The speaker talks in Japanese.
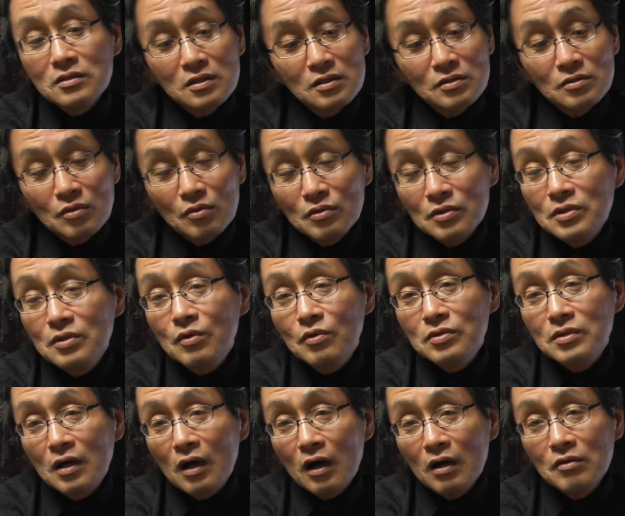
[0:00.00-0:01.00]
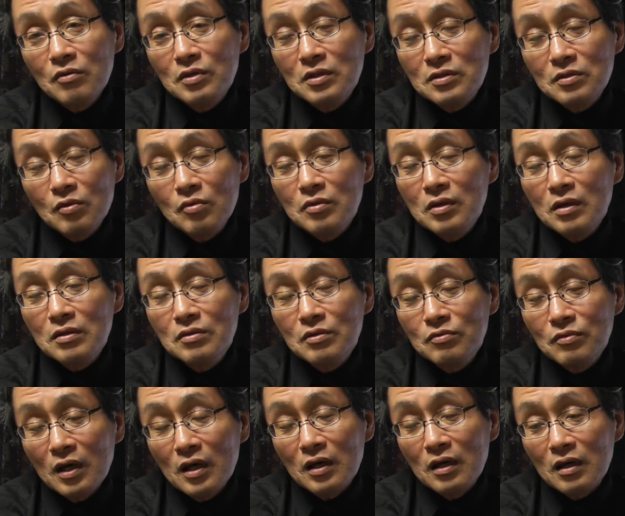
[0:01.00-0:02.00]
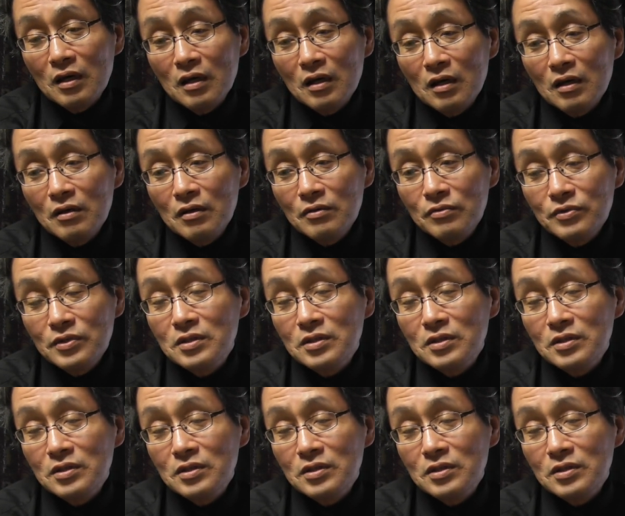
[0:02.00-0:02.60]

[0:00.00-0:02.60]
信徒の指導者が相より相談の上、えー、